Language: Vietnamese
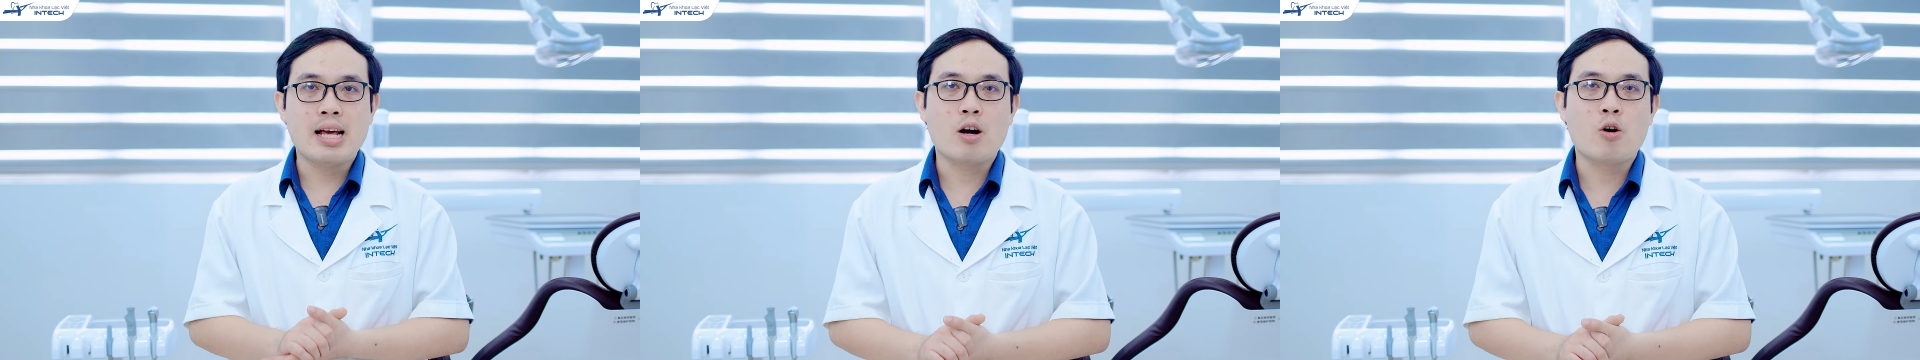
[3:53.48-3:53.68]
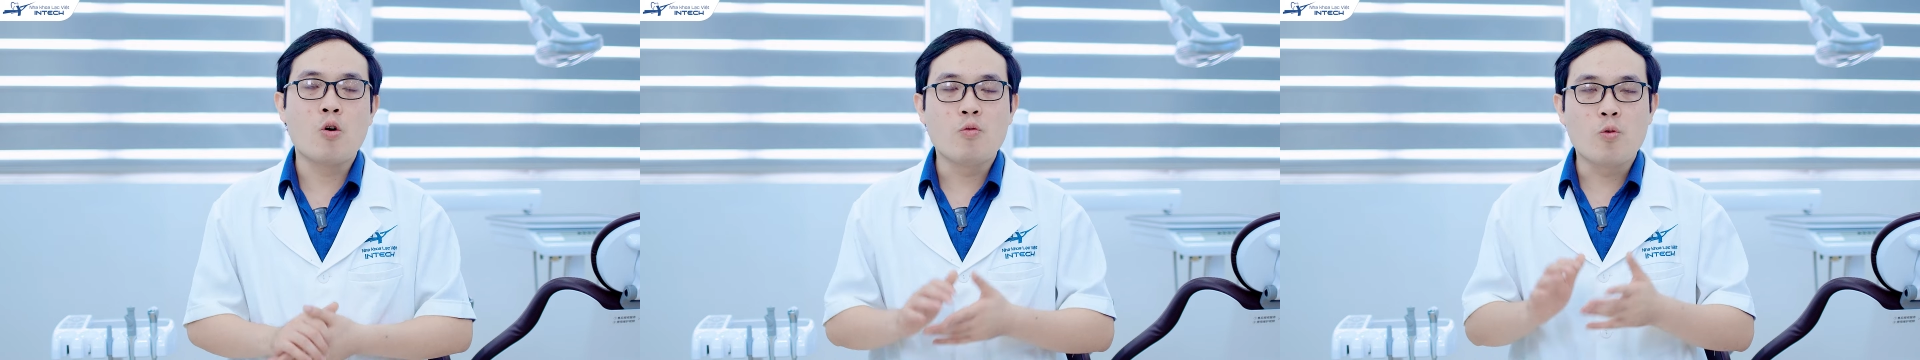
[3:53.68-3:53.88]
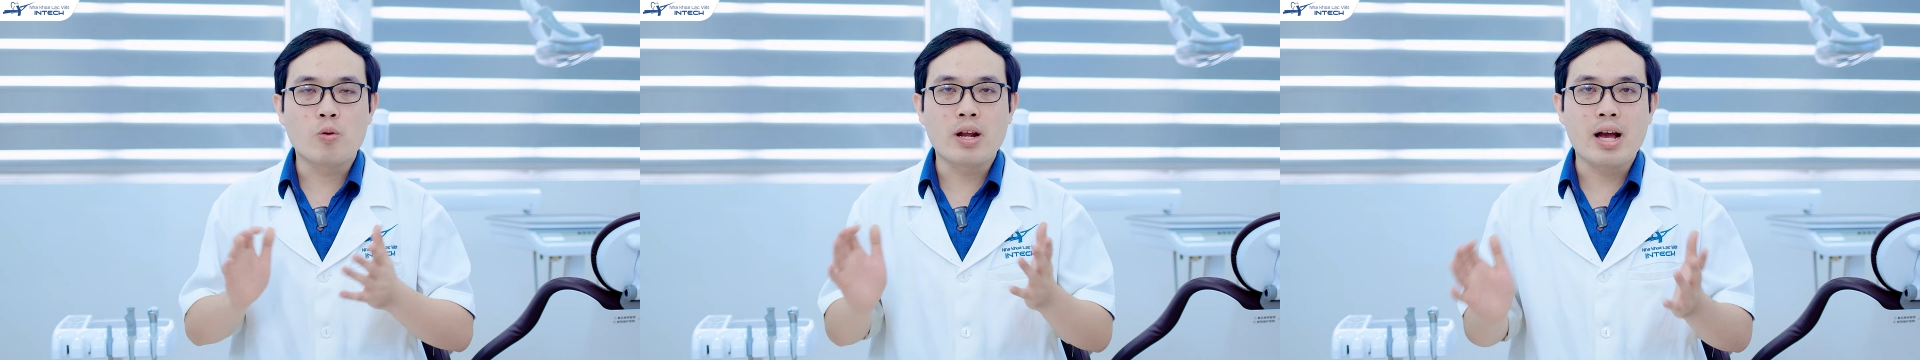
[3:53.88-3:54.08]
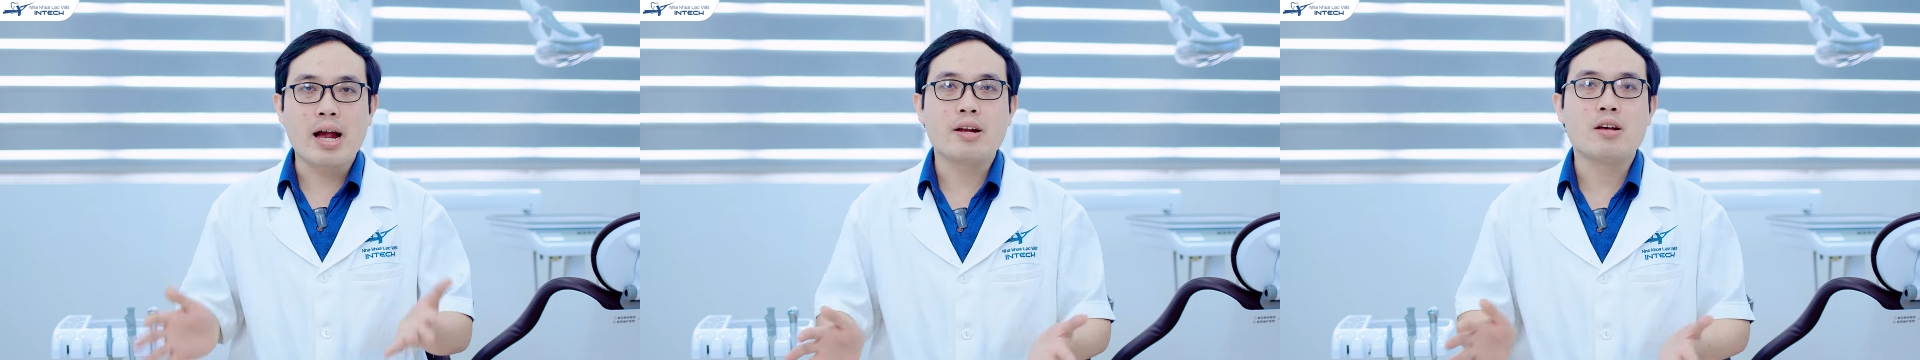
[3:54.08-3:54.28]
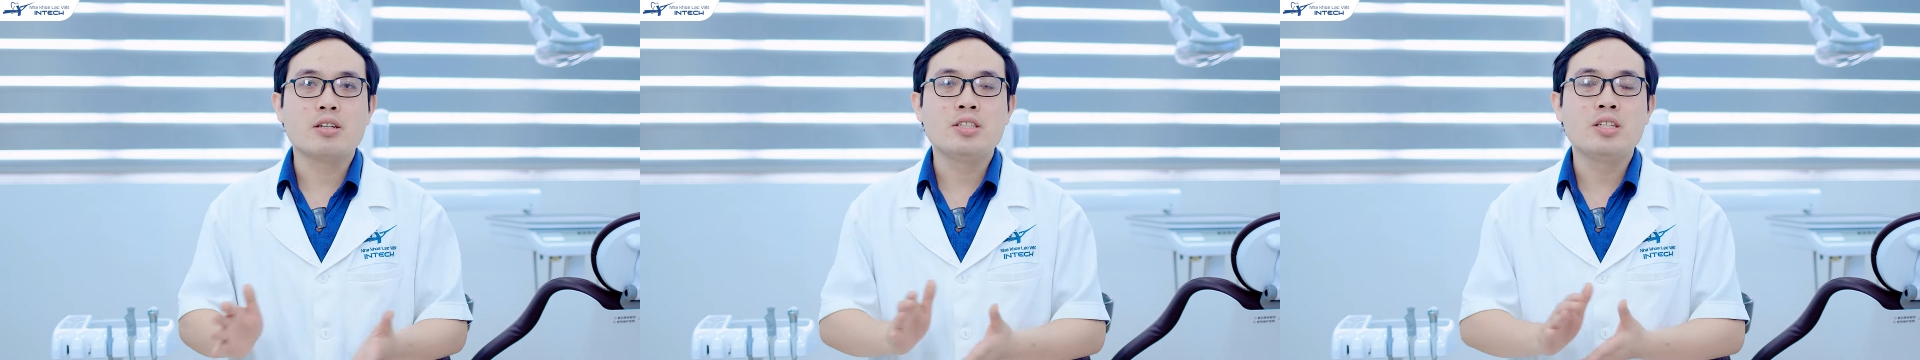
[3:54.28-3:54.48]
là khôi phục lại
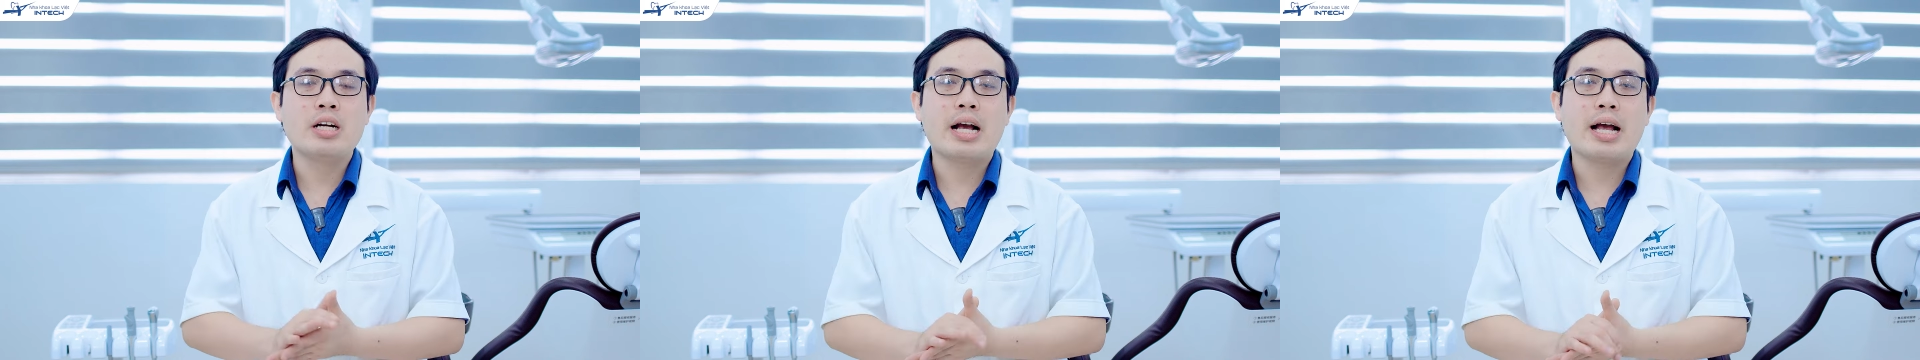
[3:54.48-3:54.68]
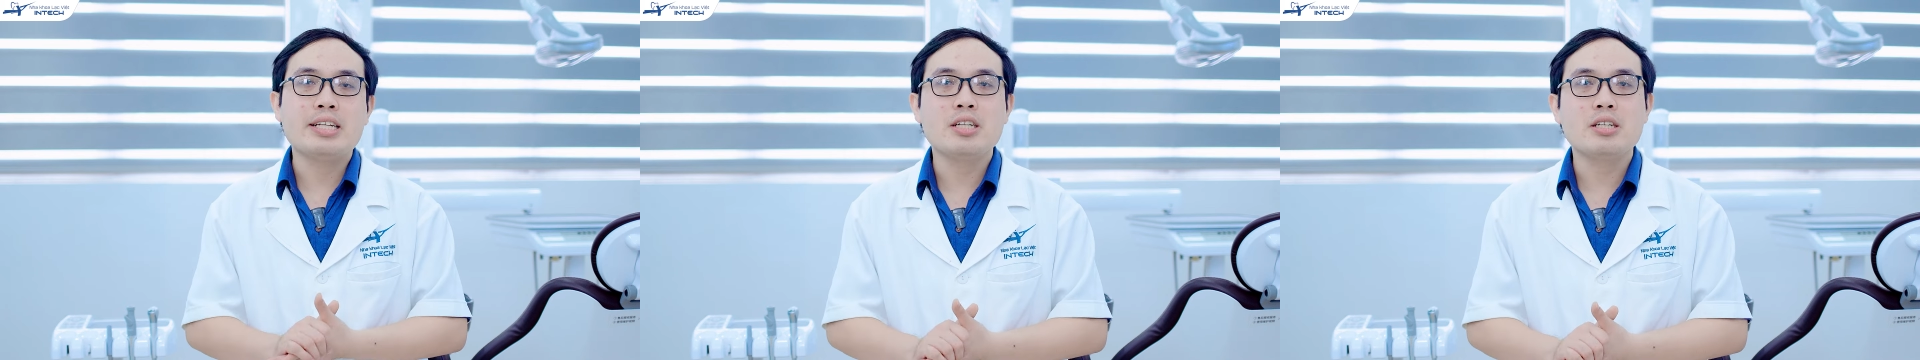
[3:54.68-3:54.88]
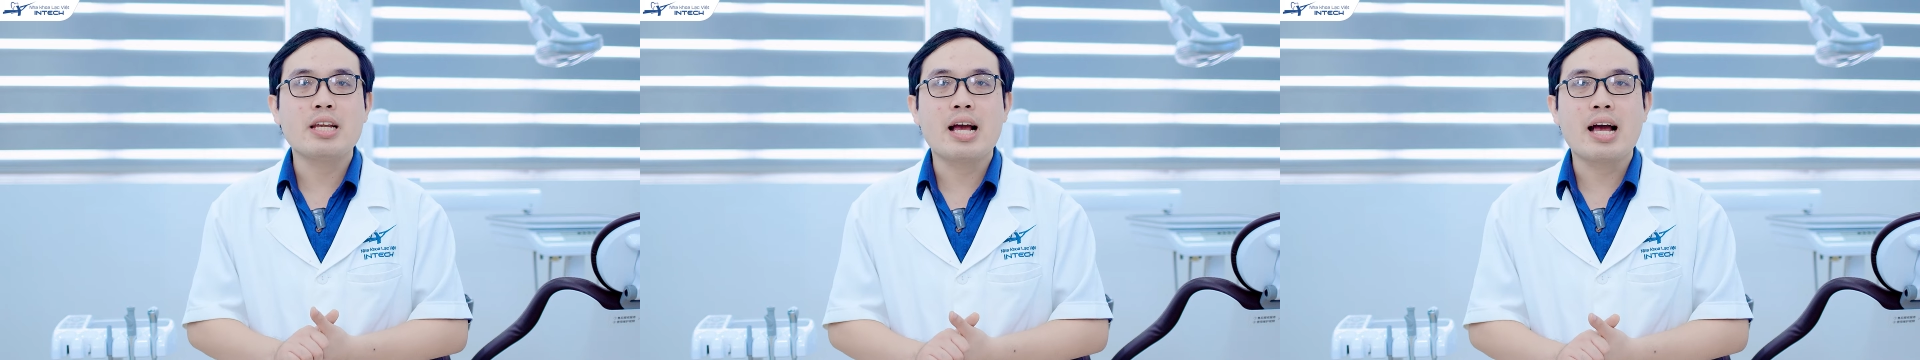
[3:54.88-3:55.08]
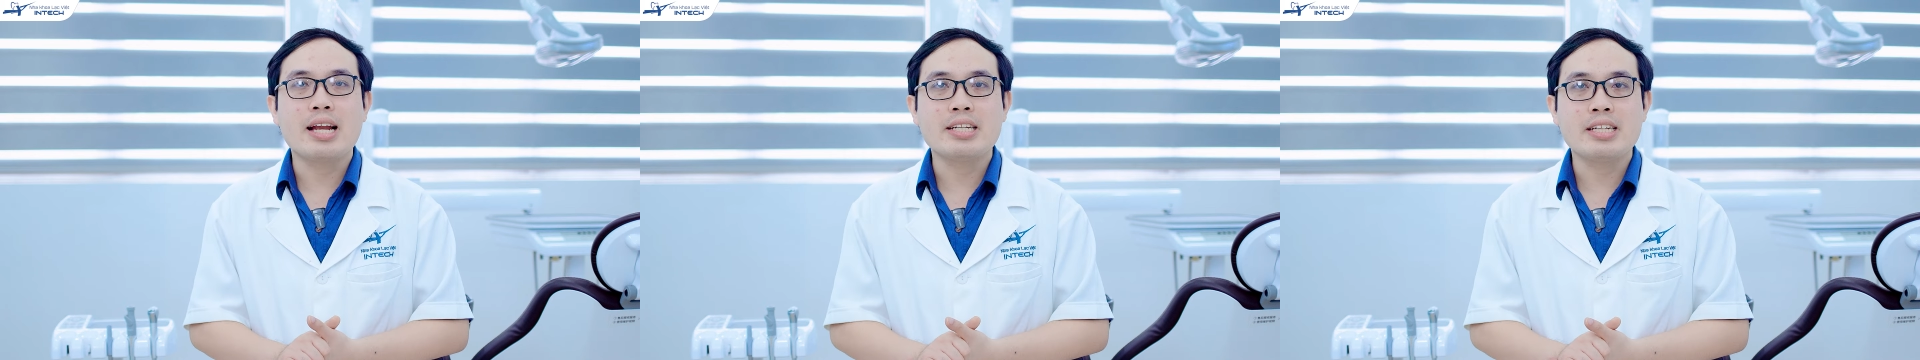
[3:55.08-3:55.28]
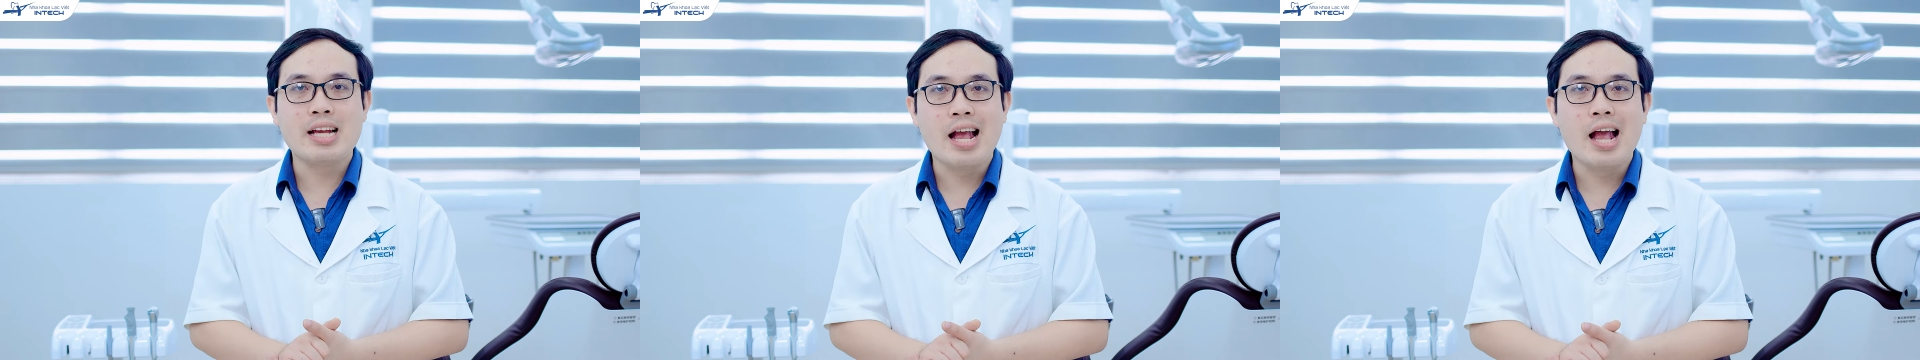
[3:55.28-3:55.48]
được những cái chức năng
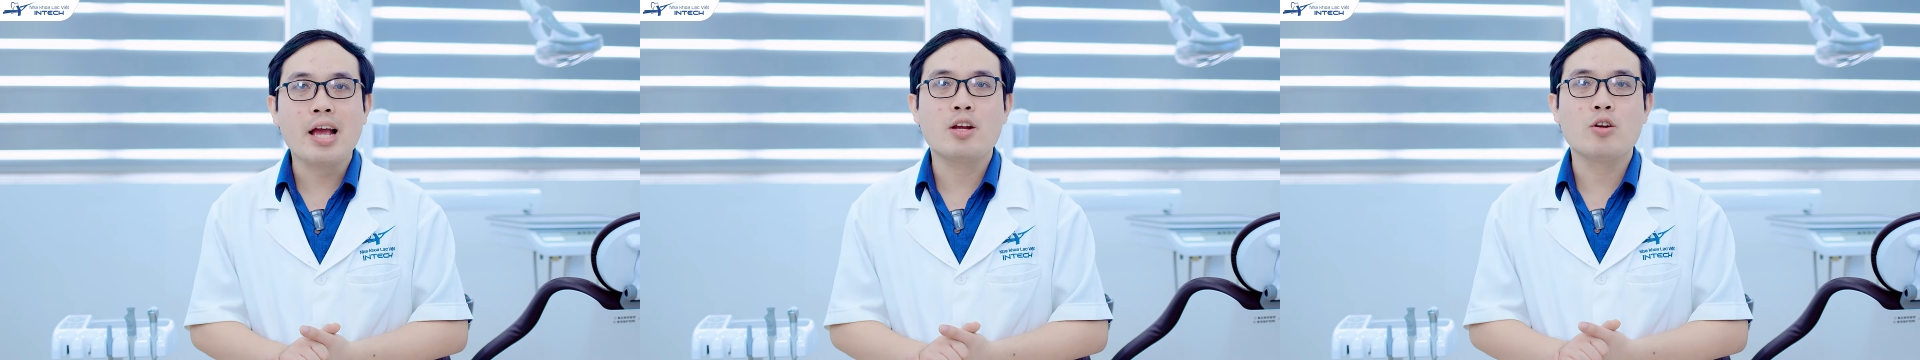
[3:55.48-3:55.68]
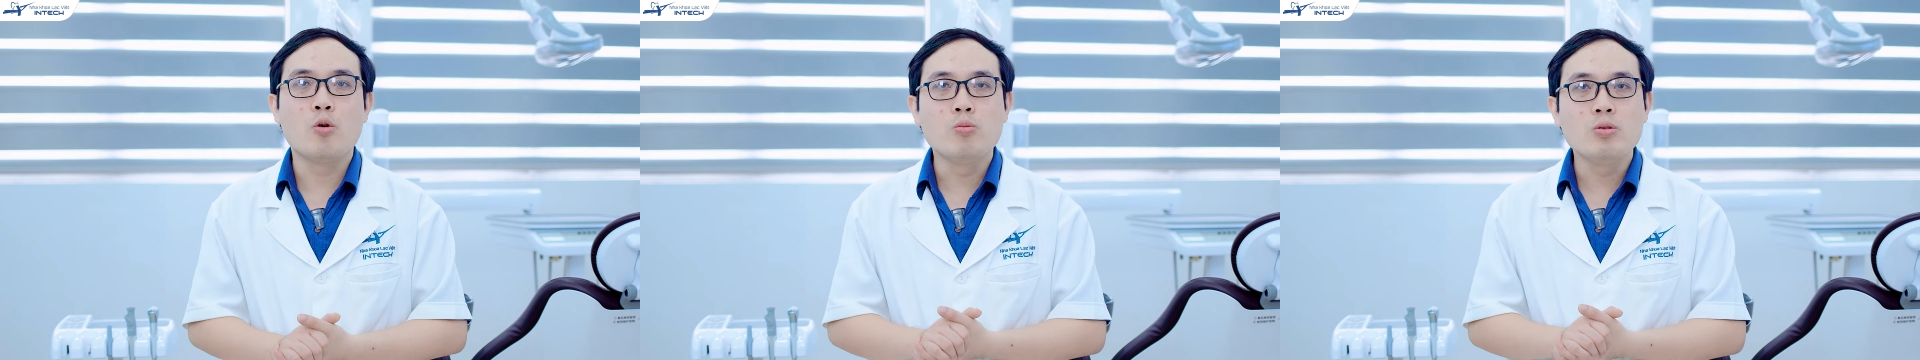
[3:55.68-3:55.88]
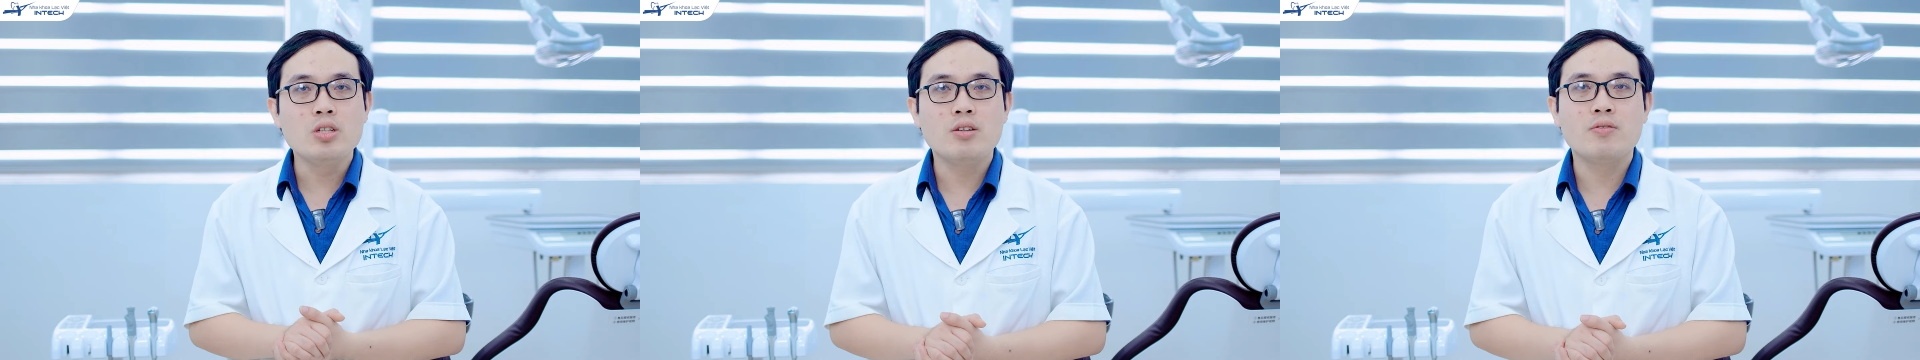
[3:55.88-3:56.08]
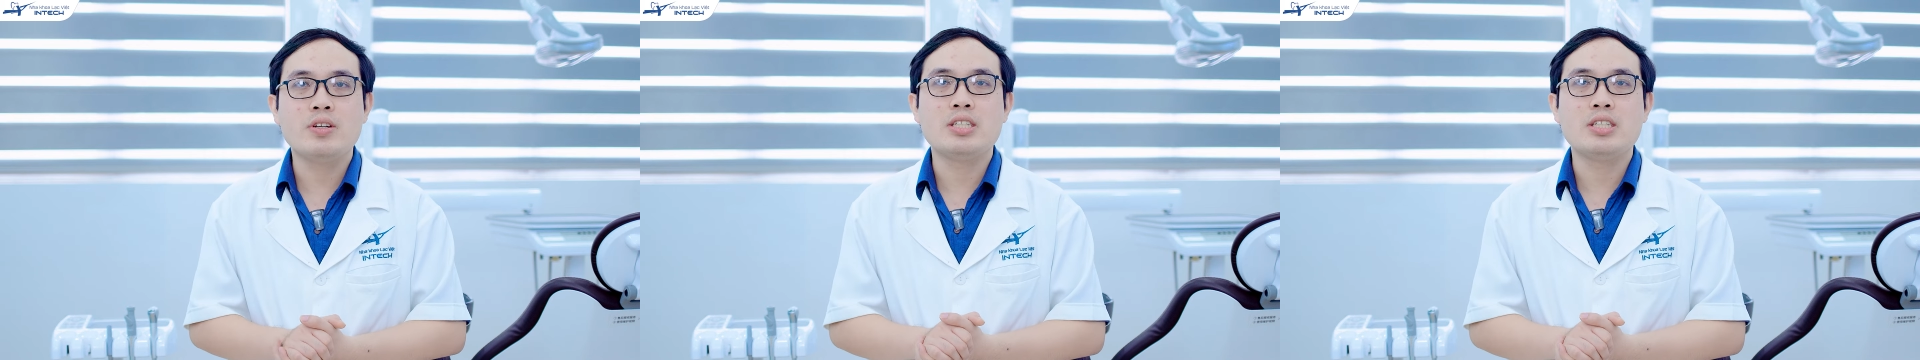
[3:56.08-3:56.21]
ăn nhai đúng như